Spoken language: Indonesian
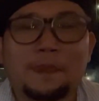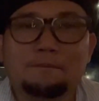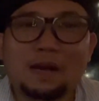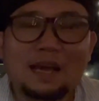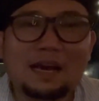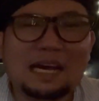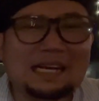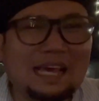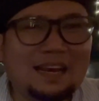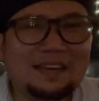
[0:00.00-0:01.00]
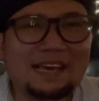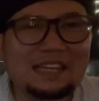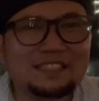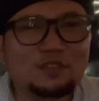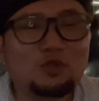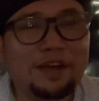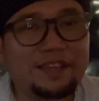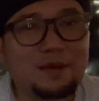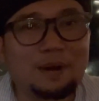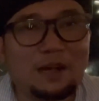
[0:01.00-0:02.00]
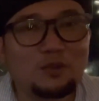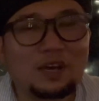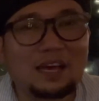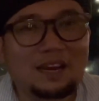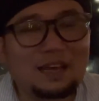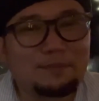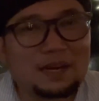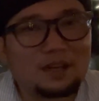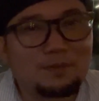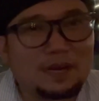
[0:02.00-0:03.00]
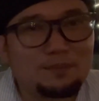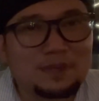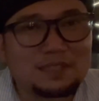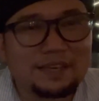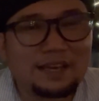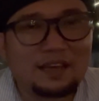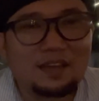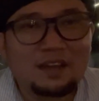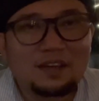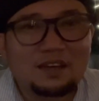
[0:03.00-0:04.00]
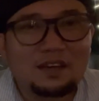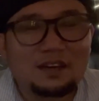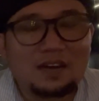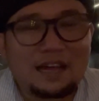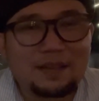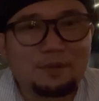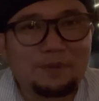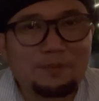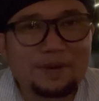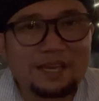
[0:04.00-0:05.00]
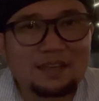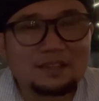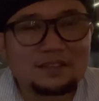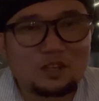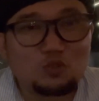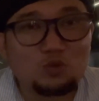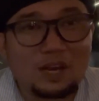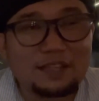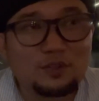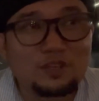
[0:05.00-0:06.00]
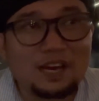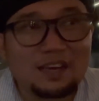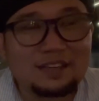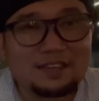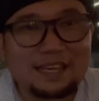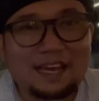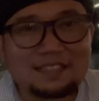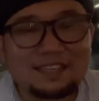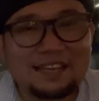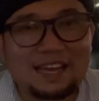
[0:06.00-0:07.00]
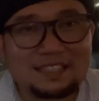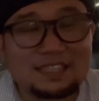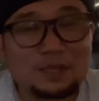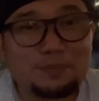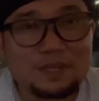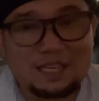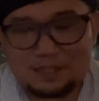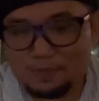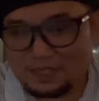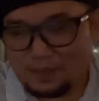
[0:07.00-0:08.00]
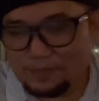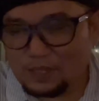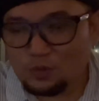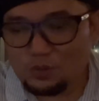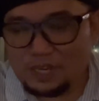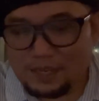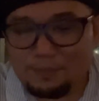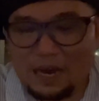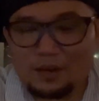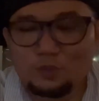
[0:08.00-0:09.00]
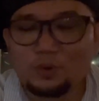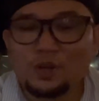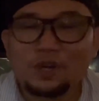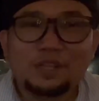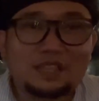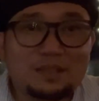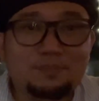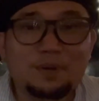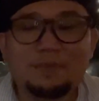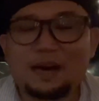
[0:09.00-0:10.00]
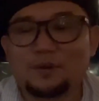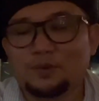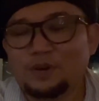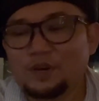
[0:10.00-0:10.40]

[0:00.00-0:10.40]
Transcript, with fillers: Belakangan karena DKC itu kayaknya baru ya karena kemarin-kemarin pas saya uh, ada beberapa yang terjual itu yang DKC DKC tipenya semacam itu. Jadi baru, tipe baru.